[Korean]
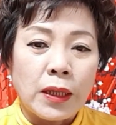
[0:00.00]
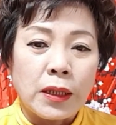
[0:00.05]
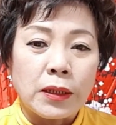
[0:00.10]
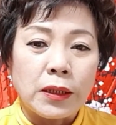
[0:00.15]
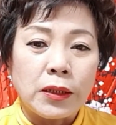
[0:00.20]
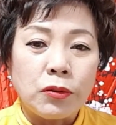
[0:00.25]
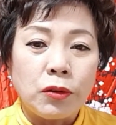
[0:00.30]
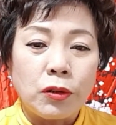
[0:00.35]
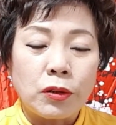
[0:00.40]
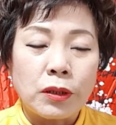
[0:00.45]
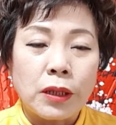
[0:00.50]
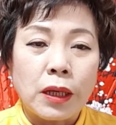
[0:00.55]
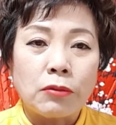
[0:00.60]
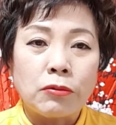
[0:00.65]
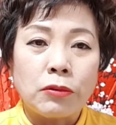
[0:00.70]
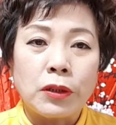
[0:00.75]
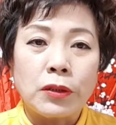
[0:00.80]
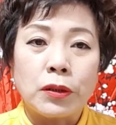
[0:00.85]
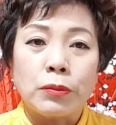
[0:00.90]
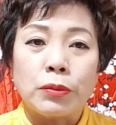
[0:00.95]
1월달
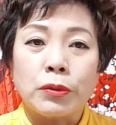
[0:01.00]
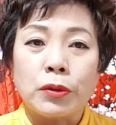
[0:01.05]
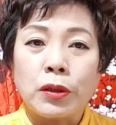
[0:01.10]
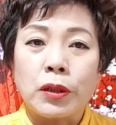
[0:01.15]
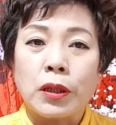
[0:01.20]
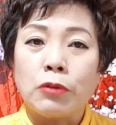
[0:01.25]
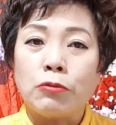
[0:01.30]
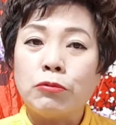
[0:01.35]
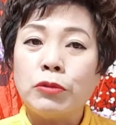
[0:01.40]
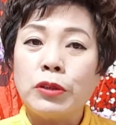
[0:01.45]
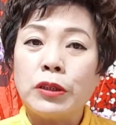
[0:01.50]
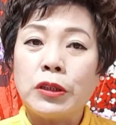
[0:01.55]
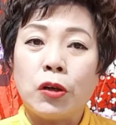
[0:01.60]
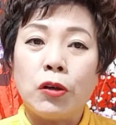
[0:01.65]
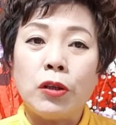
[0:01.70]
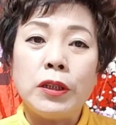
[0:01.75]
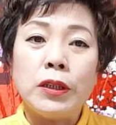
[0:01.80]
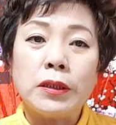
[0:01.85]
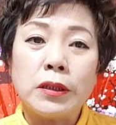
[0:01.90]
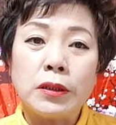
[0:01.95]
운에서부터 이렇게 운이
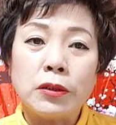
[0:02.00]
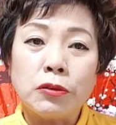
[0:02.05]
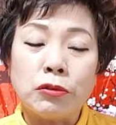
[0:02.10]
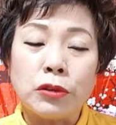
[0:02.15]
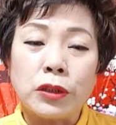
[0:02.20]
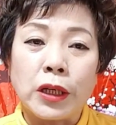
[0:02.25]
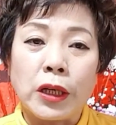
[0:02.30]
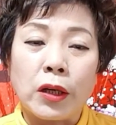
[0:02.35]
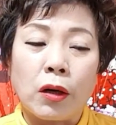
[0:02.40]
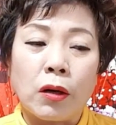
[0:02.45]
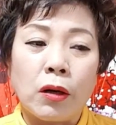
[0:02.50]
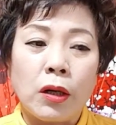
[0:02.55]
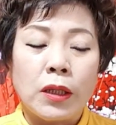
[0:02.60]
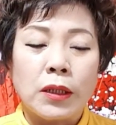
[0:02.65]
열리는 운이에요.